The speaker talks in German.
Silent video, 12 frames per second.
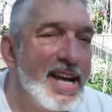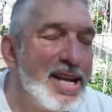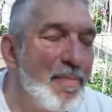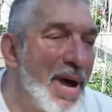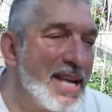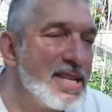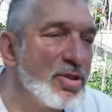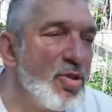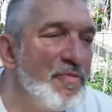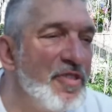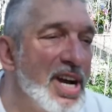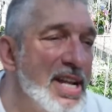seit der
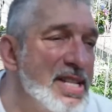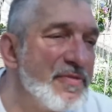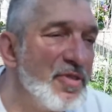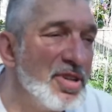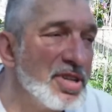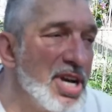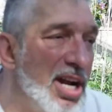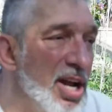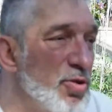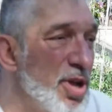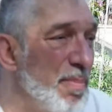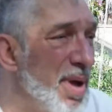Pressekonferenz von Karl
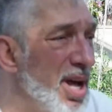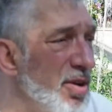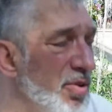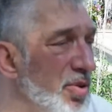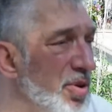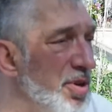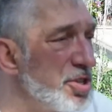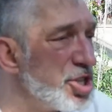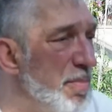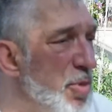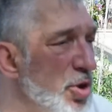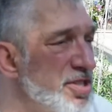Lauterbach und
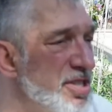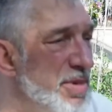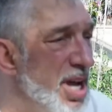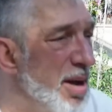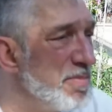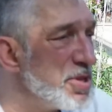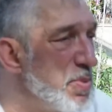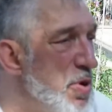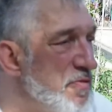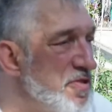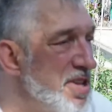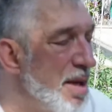Cem Özdemir am
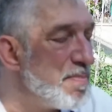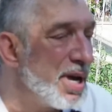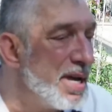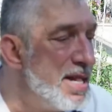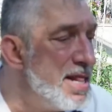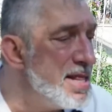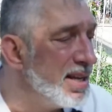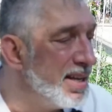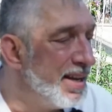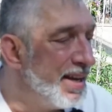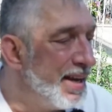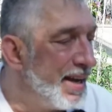12. April
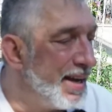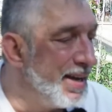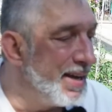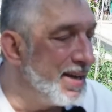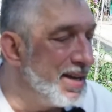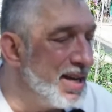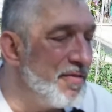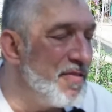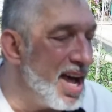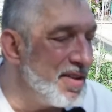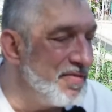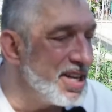äh, äh,
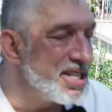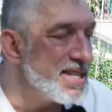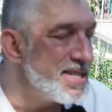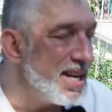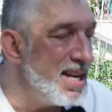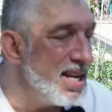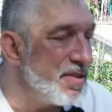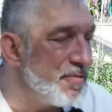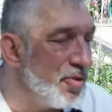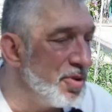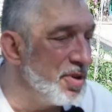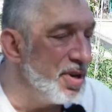werden wir tatsächlich
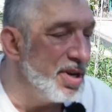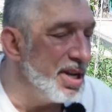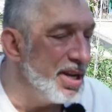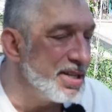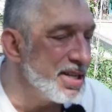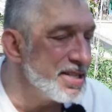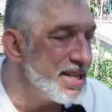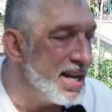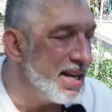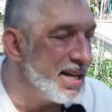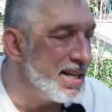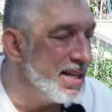von
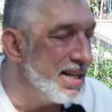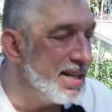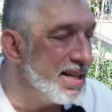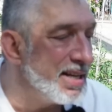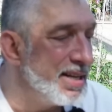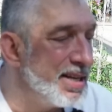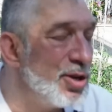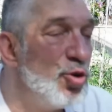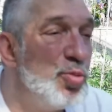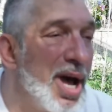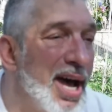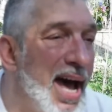Interessenten äh,
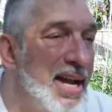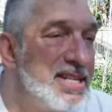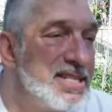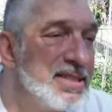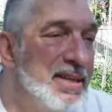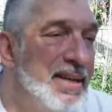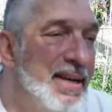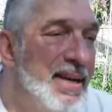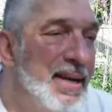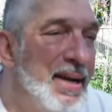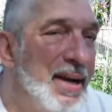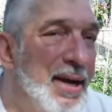überrannt.
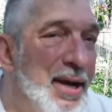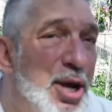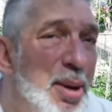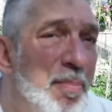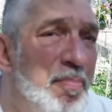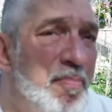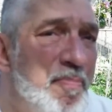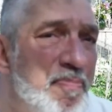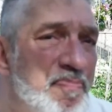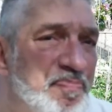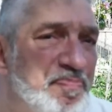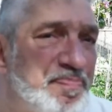Ähm,